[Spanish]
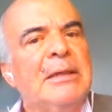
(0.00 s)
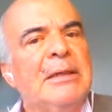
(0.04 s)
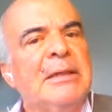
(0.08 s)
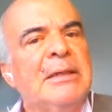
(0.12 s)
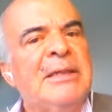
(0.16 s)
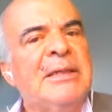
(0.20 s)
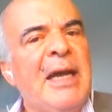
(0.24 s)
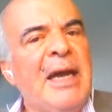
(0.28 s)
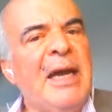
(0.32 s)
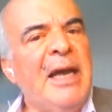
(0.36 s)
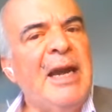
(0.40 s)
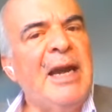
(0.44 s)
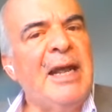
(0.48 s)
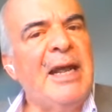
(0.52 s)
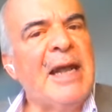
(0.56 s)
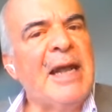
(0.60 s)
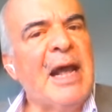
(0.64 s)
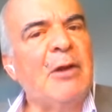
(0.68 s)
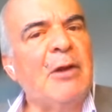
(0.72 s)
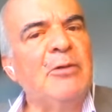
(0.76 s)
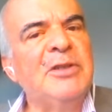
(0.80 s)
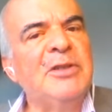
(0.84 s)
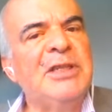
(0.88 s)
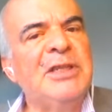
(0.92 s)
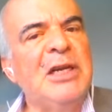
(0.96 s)
se
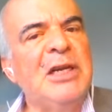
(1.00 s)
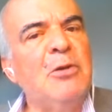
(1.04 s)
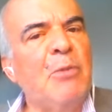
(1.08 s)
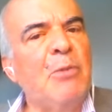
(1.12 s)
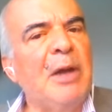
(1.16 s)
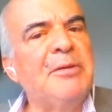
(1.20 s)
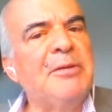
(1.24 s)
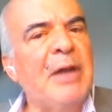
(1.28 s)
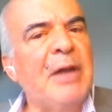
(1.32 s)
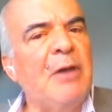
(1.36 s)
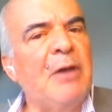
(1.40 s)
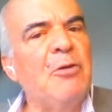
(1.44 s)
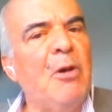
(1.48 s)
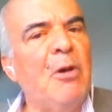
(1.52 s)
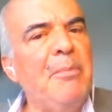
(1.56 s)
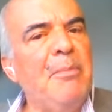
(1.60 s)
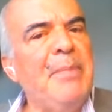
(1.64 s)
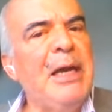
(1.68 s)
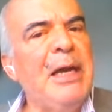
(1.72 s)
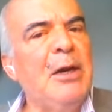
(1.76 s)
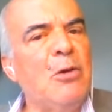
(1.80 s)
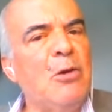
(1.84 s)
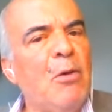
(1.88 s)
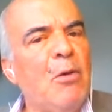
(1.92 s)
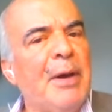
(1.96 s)
generaron
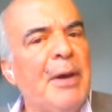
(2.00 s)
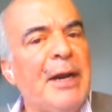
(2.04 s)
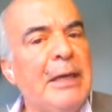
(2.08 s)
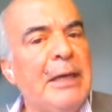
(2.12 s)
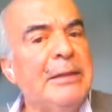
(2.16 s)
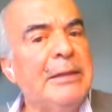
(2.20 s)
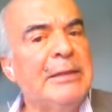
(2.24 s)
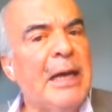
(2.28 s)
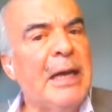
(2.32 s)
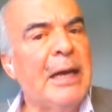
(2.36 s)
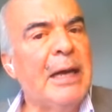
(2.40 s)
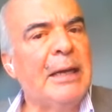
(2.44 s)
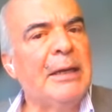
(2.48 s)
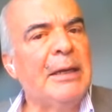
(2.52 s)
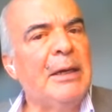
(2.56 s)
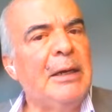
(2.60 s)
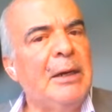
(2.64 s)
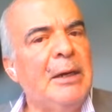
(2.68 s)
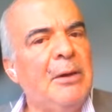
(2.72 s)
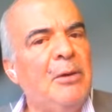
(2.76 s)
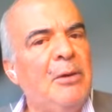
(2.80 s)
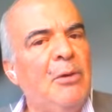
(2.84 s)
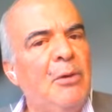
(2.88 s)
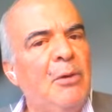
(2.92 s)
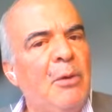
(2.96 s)
52.040
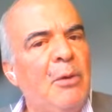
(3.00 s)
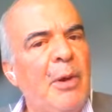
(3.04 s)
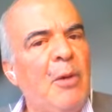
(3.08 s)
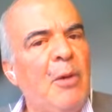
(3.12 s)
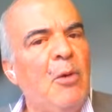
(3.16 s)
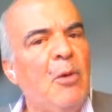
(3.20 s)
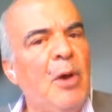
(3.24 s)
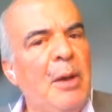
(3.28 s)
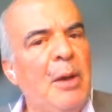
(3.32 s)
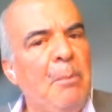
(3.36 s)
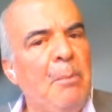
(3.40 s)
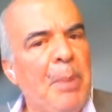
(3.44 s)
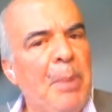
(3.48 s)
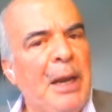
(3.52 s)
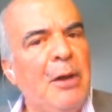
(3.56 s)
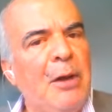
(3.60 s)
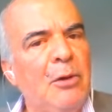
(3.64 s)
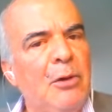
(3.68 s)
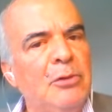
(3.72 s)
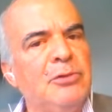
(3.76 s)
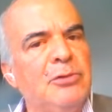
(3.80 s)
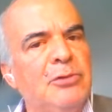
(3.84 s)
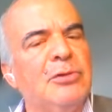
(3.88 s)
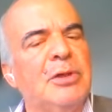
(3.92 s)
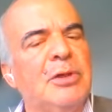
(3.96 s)
nuevos
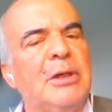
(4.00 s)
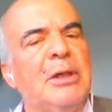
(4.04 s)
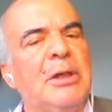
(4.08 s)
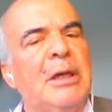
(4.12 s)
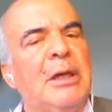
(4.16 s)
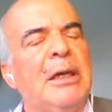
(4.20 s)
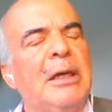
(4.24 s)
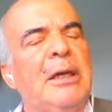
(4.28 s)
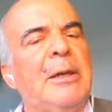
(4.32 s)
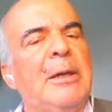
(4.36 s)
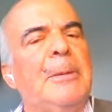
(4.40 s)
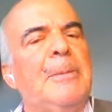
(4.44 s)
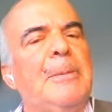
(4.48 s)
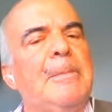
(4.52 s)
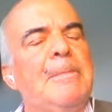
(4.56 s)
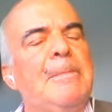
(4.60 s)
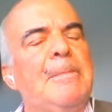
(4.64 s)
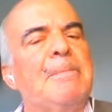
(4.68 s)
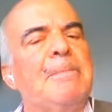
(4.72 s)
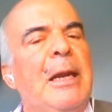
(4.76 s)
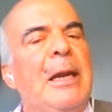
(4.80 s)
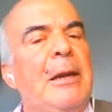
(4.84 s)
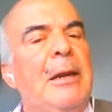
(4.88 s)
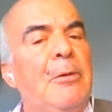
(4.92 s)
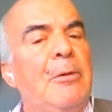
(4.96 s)
empleos eh,
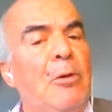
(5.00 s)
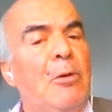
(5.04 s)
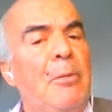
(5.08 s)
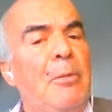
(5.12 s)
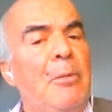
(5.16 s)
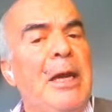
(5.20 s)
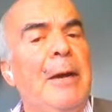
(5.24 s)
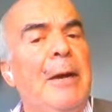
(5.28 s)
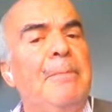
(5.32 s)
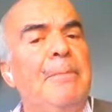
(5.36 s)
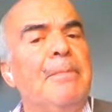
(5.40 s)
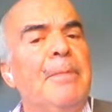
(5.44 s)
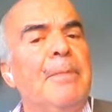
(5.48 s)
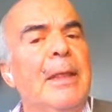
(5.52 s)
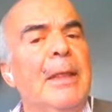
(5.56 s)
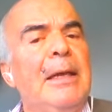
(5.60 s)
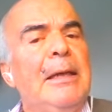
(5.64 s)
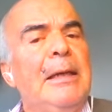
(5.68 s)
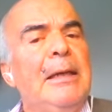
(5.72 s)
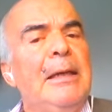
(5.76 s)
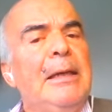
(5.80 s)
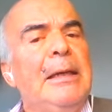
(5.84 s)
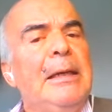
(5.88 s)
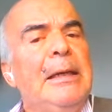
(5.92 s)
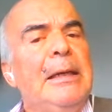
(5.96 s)
en la economía
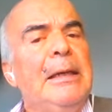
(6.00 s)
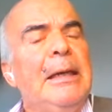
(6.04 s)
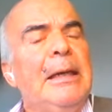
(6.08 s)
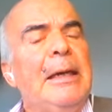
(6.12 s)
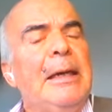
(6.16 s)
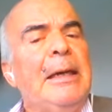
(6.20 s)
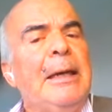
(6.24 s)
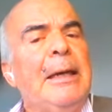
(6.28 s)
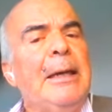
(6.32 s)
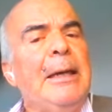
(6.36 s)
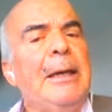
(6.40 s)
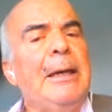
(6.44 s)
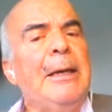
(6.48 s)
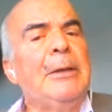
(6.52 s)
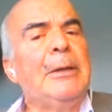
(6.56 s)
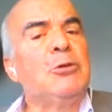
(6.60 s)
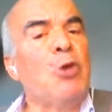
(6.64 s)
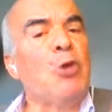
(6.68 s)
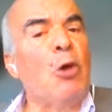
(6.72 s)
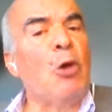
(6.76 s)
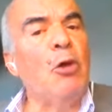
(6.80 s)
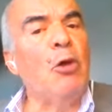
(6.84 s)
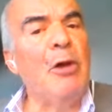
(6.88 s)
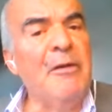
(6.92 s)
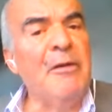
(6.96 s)
eh,
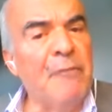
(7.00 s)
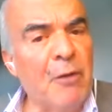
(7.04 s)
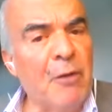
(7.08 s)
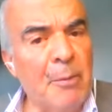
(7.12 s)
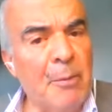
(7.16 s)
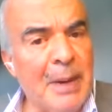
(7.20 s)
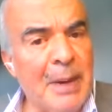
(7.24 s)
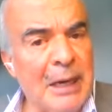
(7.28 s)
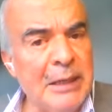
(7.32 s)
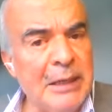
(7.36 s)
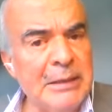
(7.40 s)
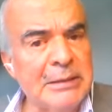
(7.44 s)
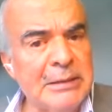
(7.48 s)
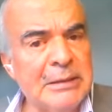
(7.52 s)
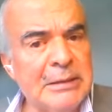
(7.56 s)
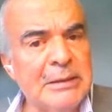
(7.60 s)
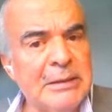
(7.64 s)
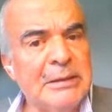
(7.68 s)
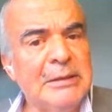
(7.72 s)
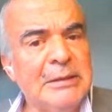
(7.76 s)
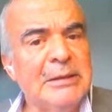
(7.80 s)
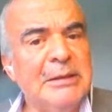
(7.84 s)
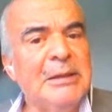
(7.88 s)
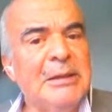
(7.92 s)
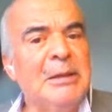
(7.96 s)
todos
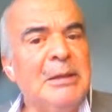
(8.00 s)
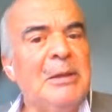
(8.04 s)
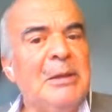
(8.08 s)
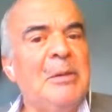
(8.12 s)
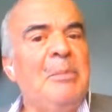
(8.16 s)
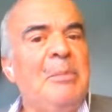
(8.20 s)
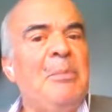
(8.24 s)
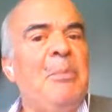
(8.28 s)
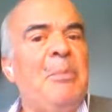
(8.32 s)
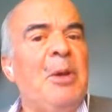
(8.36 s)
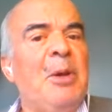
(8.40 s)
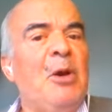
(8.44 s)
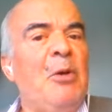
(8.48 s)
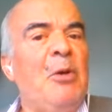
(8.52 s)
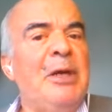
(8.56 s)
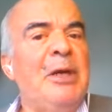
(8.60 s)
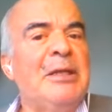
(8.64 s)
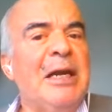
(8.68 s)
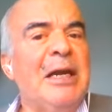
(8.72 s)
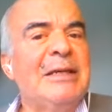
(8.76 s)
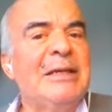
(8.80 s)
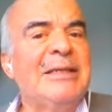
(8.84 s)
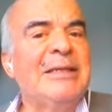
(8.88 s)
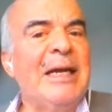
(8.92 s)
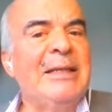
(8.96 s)
informales, pero lo
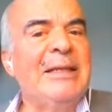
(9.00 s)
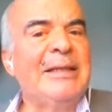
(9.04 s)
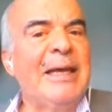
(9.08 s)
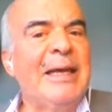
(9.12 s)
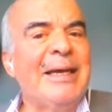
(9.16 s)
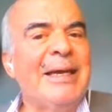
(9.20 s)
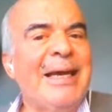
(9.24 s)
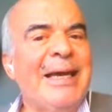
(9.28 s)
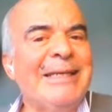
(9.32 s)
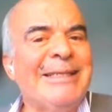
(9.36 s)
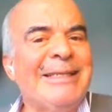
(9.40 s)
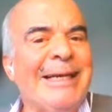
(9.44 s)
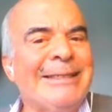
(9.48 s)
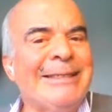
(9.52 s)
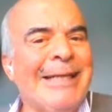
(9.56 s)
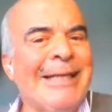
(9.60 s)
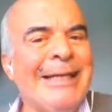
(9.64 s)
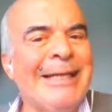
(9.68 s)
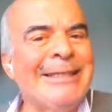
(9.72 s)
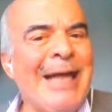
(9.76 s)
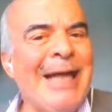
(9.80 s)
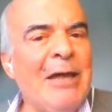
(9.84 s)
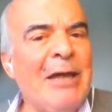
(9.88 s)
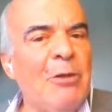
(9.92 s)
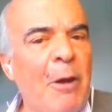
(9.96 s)
interesante es que
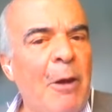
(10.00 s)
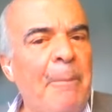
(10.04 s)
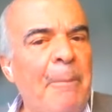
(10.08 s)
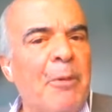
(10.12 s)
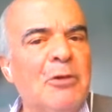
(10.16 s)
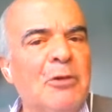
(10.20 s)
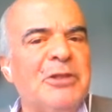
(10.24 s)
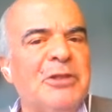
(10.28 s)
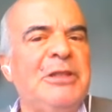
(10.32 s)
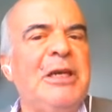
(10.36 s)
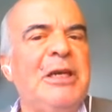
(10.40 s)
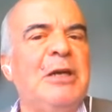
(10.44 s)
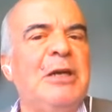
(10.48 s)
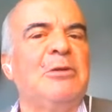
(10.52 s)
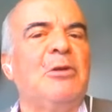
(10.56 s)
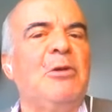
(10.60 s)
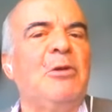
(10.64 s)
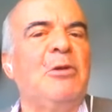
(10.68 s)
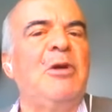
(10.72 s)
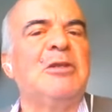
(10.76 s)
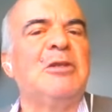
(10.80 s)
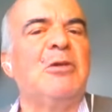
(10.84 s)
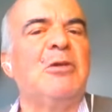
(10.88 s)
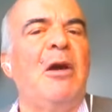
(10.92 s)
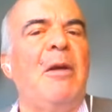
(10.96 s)

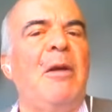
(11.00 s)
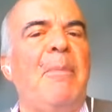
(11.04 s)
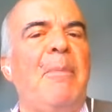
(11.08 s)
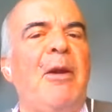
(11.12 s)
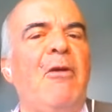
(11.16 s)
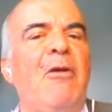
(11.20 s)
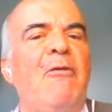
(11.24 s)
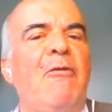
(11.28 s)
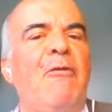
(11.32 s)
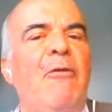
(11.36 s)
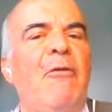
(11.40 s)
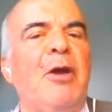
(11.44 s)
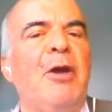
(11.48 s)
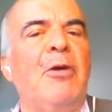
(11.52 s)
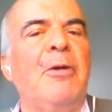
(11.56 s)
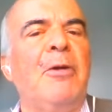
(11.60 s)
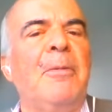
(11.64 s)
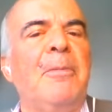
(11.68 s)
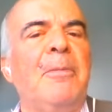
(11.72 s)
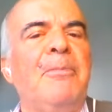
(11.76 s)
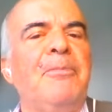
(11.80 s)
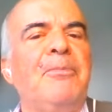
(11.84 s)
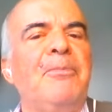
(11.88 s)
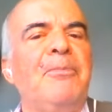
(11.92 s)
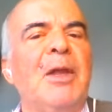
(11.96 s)
72% de esos empleos
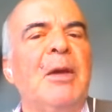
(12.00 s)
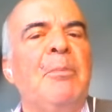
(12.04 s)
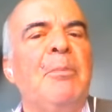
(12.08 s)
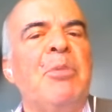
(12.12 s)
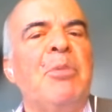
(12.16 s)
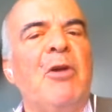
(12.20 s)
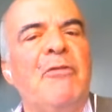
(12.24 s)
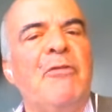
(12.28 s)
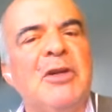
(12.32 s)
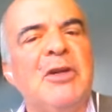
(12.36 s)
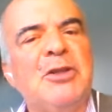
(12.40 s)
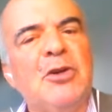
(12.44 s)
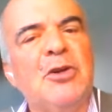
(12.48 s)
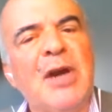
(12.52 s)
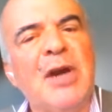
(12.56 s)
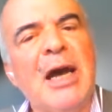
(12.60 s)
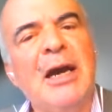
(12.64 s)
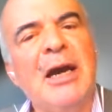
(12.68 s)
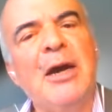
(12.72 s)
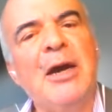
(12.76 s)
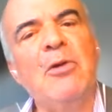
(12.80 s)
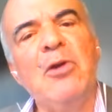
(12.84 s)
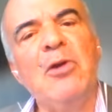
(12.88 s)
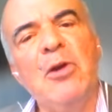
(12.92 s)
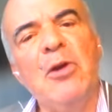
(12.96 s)
fueron
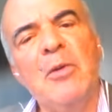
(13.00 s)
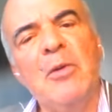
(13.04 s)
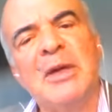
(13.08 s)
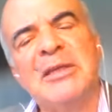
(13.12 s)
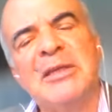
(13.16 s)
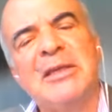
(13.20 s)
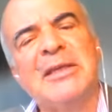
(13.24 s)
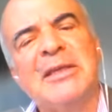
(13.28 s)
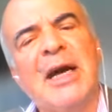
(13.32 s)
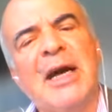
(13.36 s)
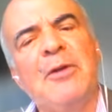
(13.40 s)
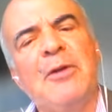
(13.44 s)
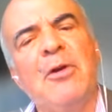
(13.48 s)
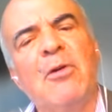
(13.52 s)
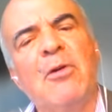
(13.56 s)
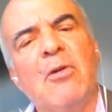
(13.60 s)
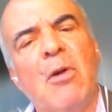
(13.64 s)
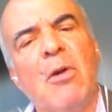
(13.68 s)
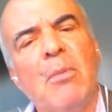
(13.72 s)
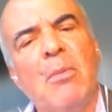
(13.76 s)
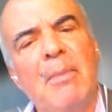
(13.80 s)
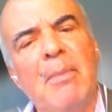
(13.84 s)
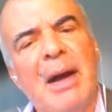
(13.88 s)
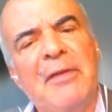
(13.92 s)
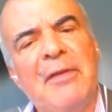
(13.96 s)
profesionales universitarios
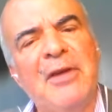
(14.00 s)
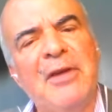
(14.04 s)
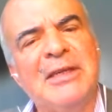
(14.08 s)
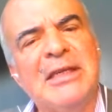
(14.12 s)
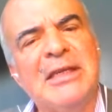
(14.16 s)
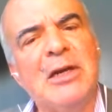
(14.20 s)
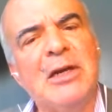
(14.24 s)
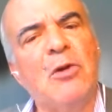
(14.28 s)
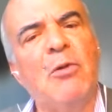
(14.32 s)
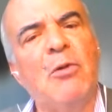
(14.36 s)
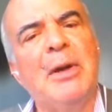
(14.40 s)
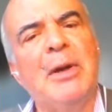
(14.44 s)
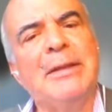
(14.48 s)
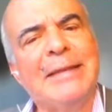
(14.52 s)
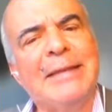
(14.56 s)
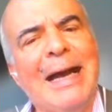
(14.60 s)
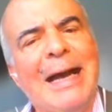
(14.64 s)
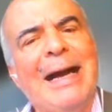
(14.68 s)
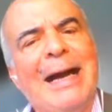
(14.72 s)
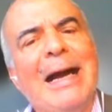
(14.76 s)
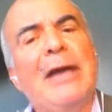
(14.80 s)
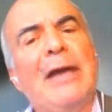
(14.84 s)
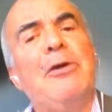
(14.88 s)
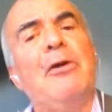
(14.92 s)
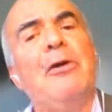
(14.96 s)
con más de
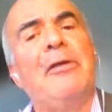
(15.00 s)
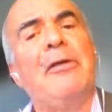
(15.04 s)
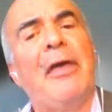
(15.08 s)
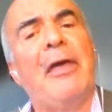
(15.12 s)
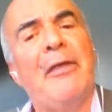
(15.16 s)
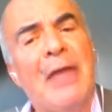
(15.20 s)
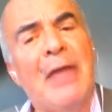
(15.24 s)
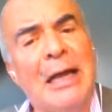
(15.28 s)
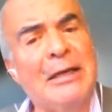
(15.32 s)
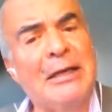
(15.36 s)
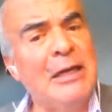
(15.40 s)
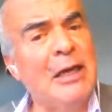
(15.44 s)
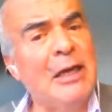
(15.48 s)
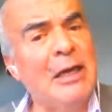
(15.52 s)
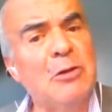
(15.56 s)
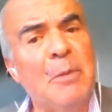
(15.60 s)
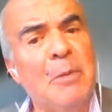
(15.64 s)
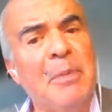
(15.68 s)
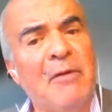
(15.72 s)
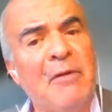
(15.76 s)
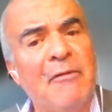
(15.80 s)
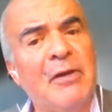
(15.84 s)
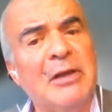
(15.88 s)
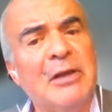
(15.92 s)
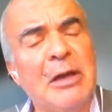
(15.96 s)
50 años de edad. Y esto
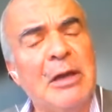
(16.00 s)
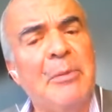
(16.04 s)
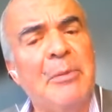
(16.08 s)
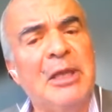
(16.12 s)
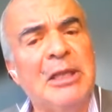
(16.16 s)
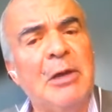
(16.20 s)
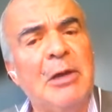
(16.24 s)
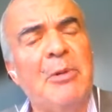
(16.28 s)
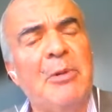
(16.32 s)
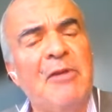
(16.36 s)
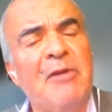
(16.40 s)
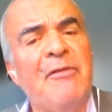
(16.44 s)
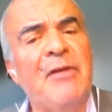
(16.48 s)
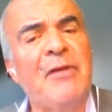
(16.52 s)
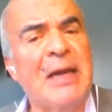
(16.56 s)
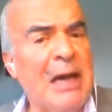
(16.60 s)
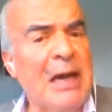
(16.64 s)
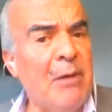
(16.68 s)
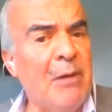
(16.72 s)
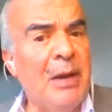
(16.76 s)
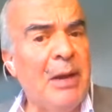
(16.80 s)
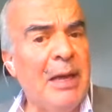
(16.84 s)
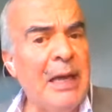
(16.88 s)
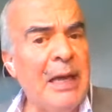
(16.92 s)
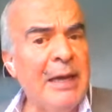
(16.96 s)
es perfectamente
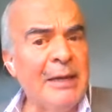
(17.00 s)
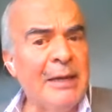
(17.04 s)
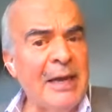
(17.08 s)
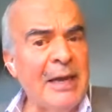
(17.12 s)
verificable.